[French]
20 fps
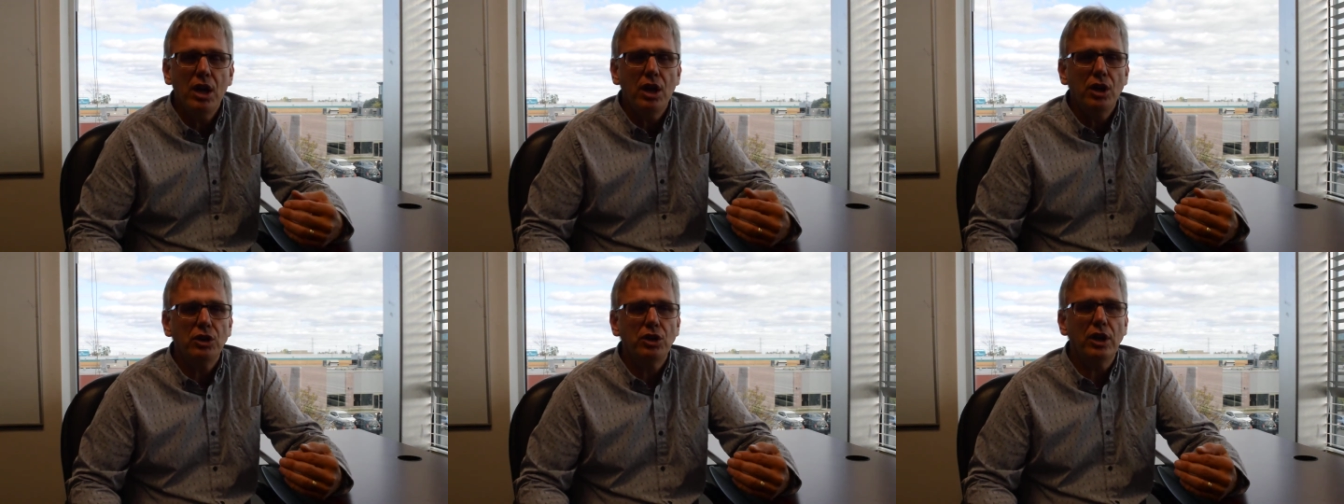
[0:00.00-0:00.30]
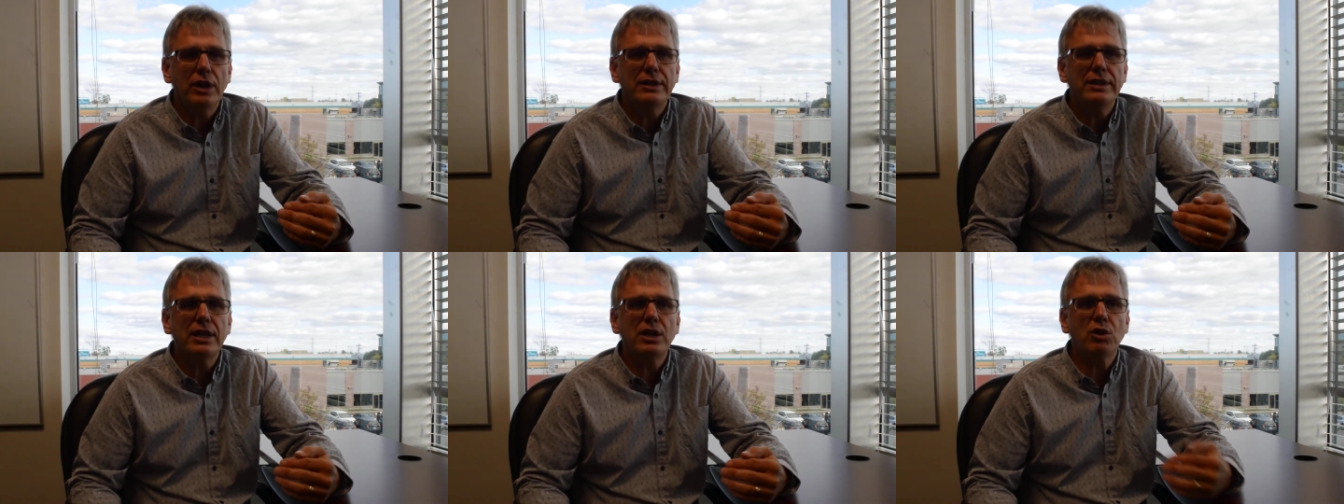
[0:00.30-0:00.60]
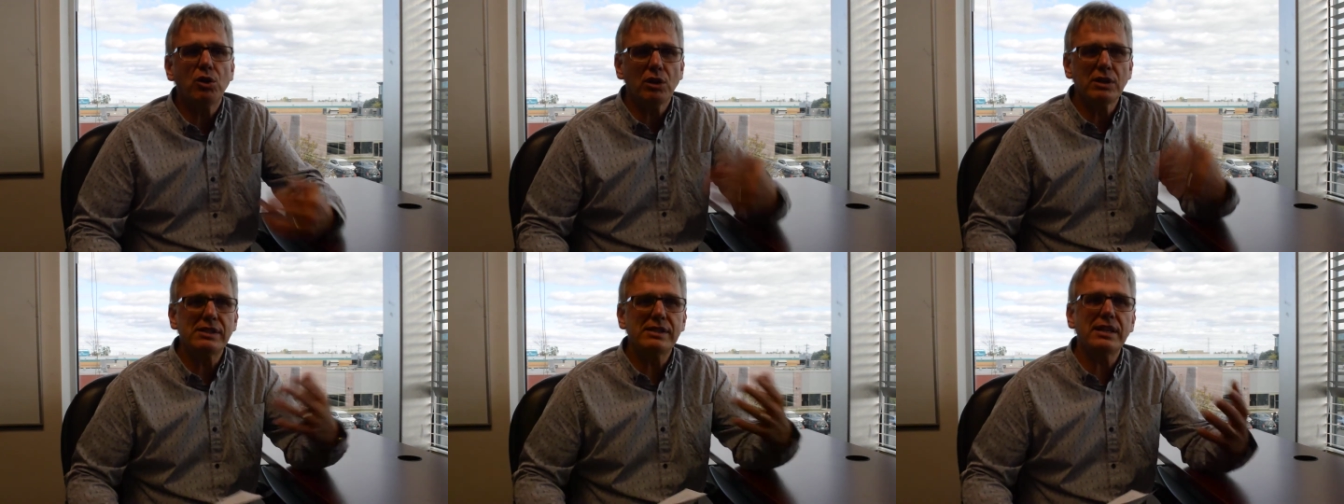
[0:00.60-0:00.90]
Il y a des
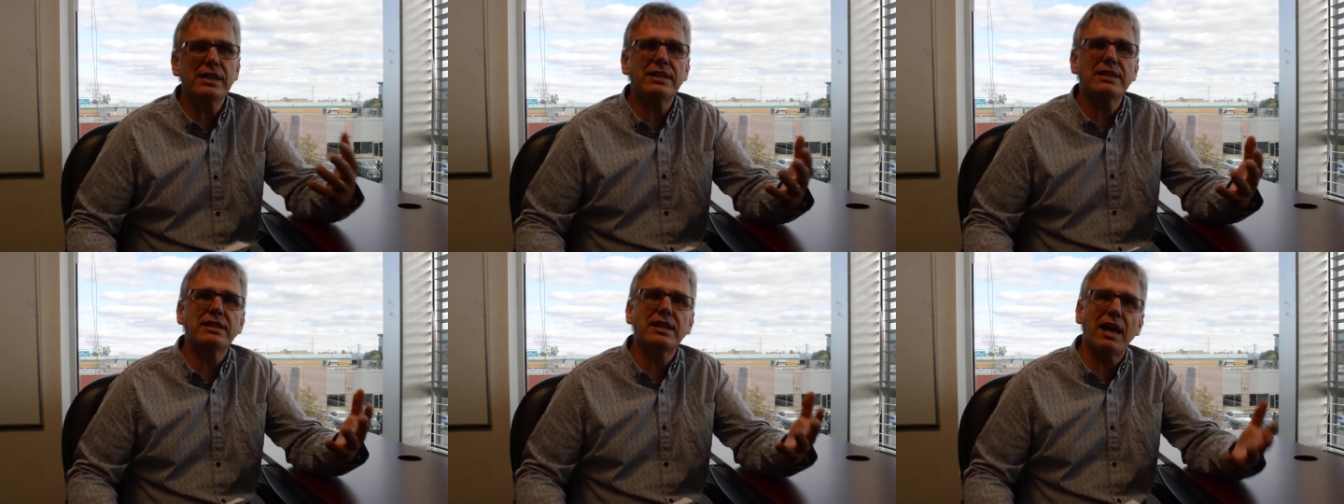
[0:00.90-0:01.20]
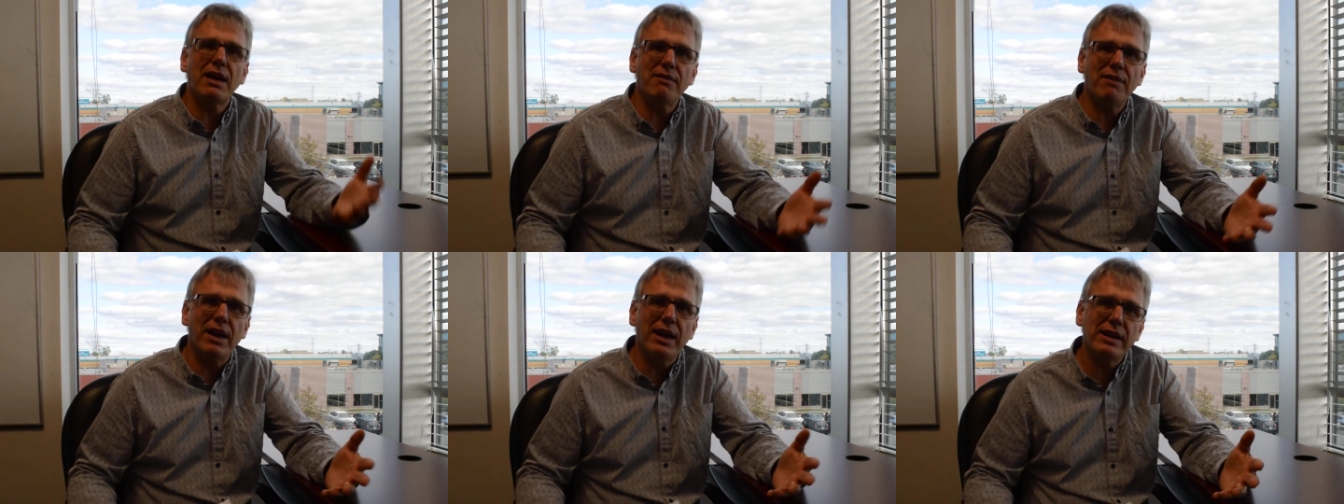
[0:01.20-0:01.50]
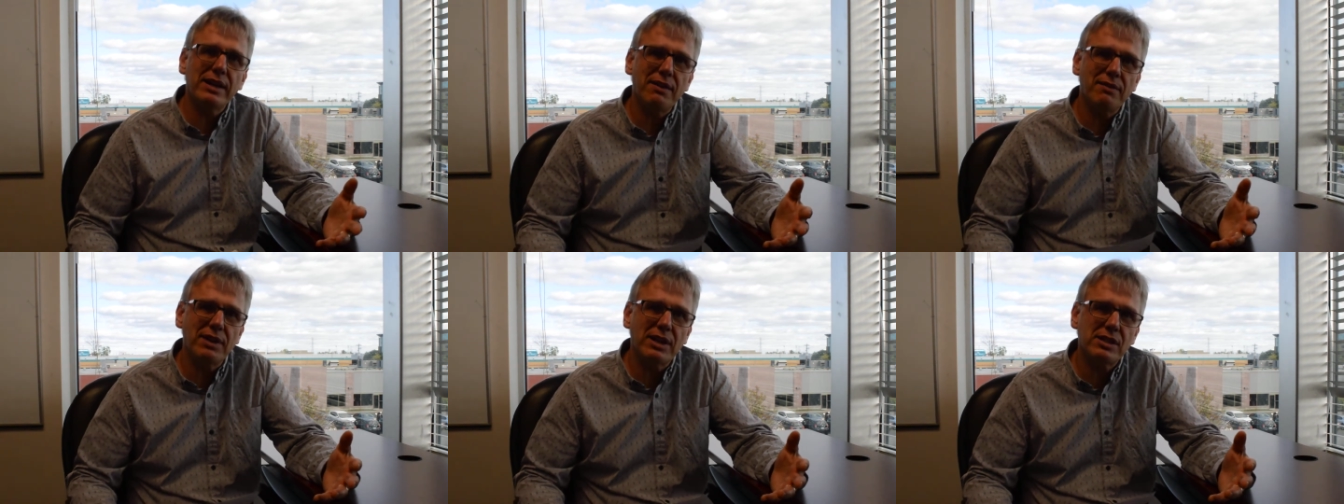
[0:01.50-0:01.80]
courtiers qui
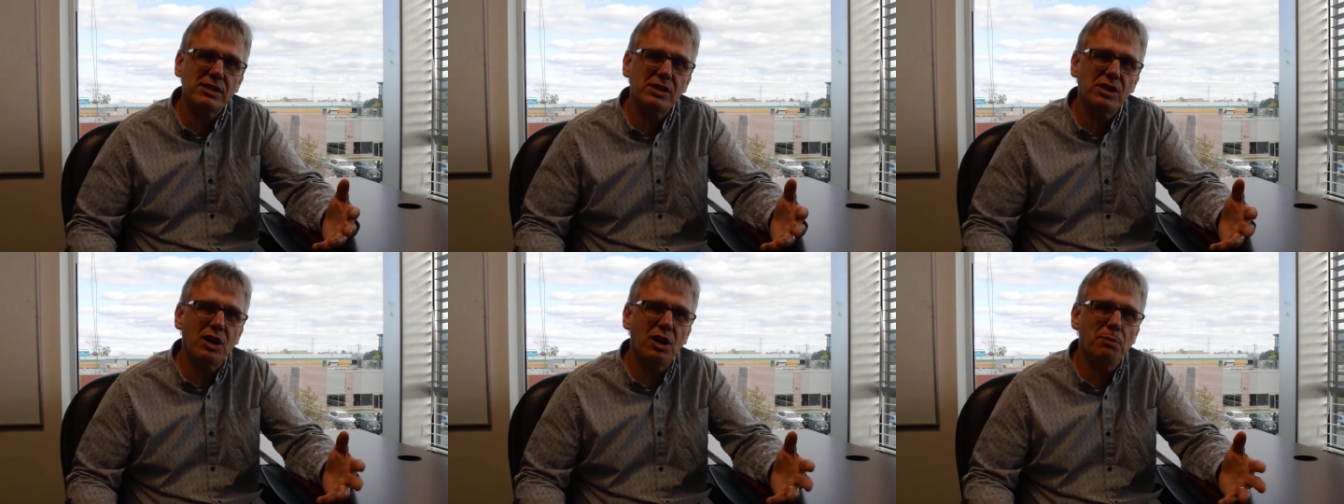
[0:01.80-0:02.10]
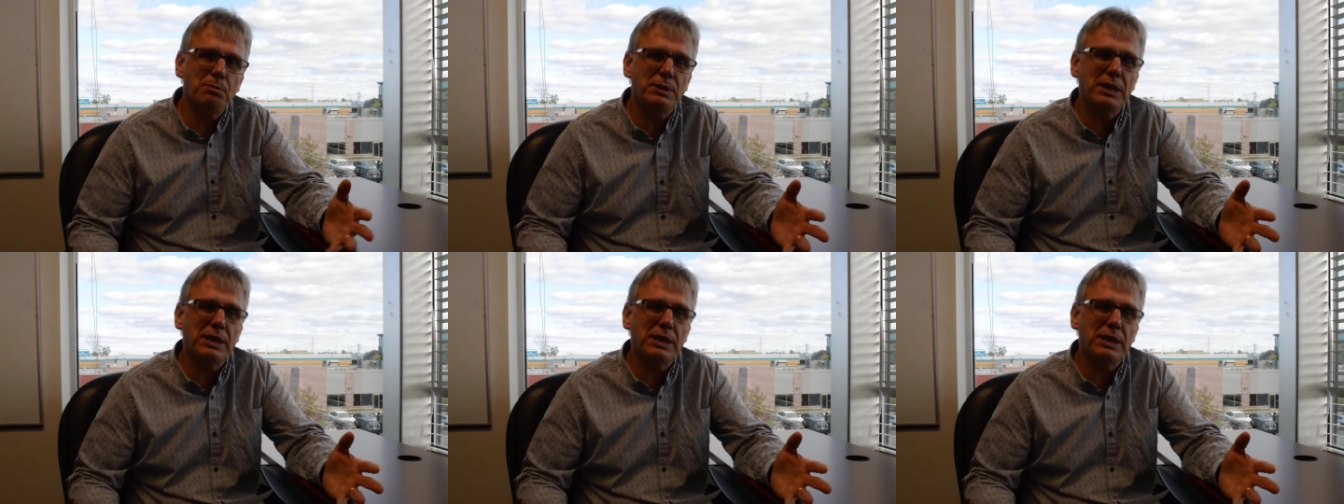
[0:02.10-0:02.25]
travaillent avec ça,